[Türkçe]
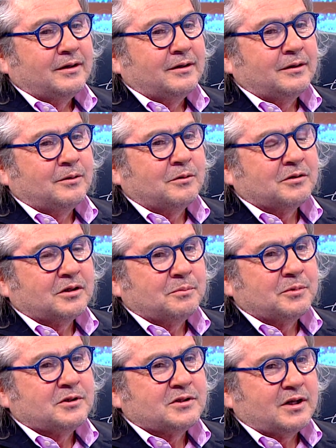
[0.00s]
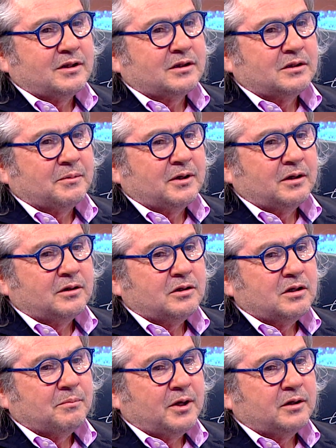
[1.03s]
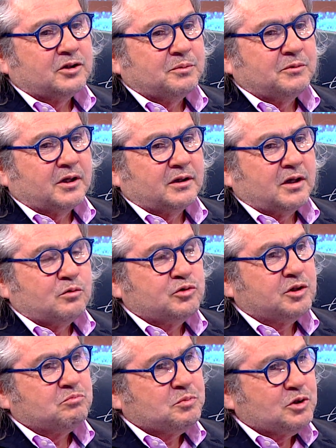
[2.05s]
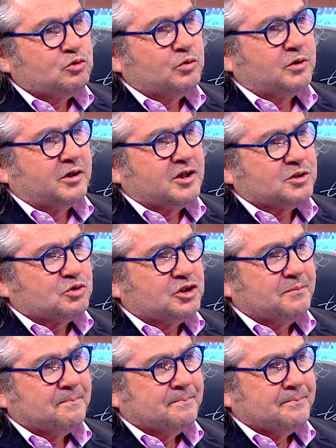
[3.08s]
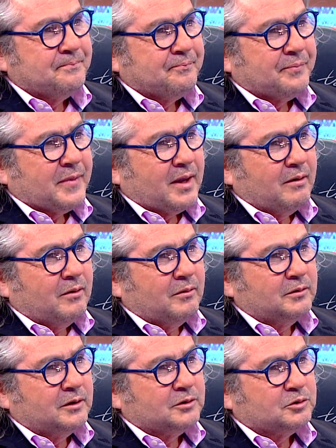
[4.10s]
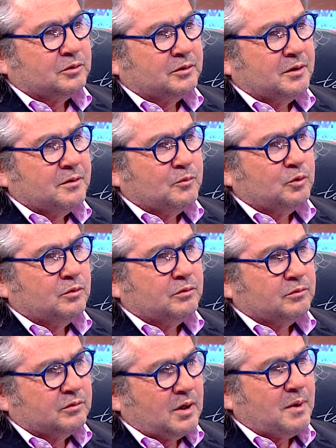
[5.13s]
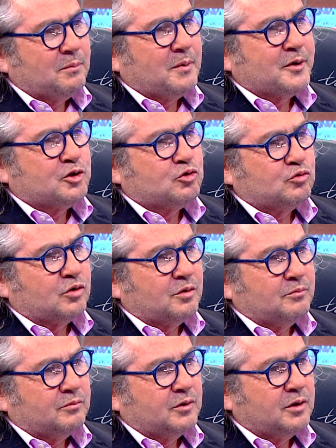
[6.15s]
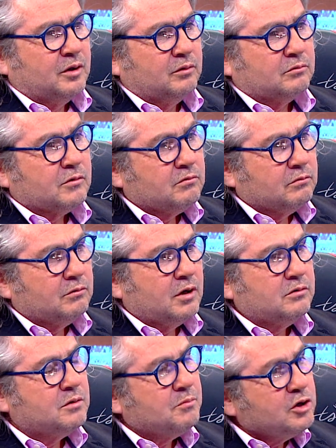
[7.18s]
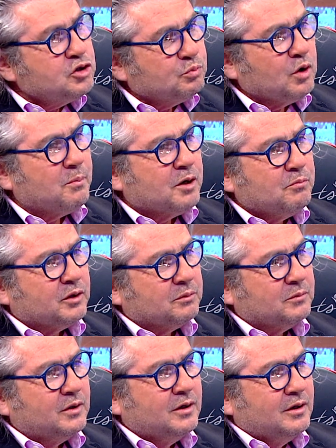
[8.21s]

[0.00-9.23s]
E, oradaki bir kız anlattı bana. Dedi ki ben şimdiye kadar 175 ülke gezmişim. Ondan sonra bunu tamamlamak istiyorum diye. Ulan dedim ben hiç buna bakmadım.